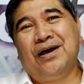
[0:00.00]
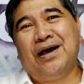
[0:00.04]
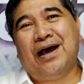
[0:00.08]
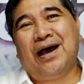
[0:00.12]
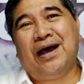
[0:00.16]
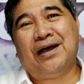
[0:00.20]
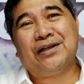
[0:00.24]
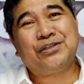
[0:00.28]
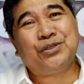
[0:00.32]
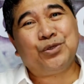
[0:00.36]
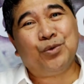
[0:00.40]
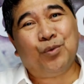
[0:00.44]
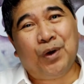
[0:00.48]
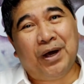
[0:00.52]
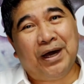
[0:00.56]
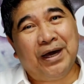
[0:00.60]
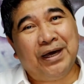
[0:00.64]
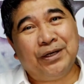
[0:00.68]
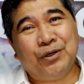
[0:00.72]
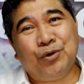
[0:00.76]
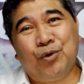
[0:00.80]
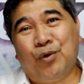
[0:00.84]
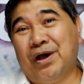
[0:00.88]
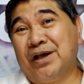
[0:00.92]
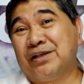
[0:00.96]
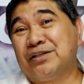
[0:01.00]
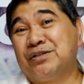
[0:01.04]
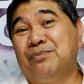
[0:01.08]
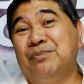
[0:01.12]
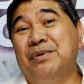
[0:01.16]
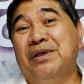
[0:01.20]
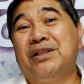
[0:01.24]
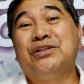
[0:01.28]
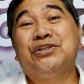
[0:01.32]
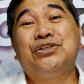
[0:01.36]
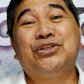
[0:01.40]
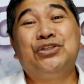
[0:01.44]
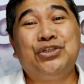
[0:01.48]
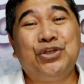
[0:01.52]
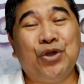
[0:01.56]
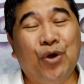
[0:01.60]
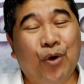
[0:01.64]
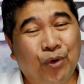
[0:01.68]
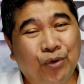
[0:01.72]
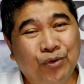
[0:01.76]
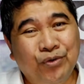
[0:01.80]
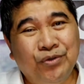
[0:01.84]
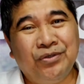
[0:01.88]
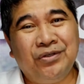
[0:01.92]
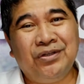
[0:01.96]
as One Who Has Been
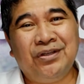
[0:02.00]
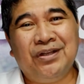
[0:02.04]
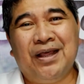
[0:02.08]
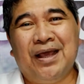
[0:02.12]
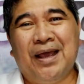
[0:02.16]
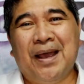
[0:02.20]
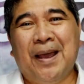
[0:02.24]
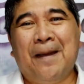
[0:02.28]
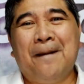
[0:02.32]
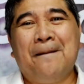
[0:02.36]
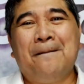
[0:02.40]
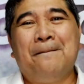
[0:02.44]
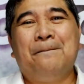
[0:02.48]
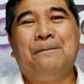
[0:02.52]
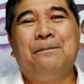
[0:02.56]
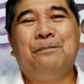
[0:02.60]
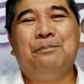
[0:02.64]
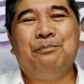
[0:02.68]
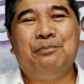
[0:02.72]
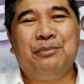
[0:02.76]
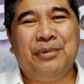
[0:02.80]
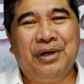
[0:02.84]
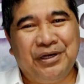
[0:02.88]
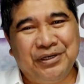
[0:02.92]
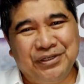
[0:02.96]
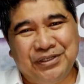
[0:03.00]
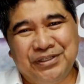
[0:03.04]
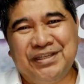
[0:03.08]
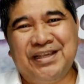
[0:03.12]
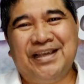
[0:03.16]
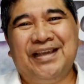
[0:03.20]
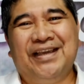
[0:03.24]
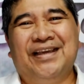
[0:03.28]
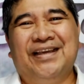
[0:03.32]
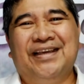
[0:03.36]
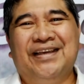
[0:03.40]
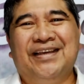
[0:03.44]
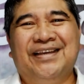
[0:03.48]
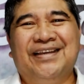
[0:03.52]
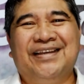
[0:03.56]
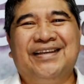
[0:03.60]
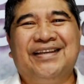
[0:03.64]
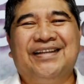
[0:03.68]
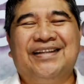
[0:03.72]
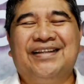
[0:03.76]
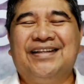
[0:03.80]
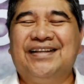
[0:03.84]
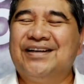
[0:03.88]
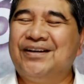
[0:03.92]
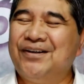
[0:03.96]
Shown Mercy.
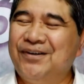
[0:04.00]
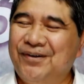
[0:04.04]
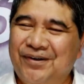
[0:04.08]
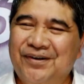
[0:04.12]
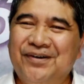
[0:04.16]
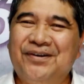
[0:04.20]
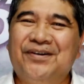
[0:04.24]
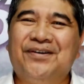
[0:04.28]
Ko.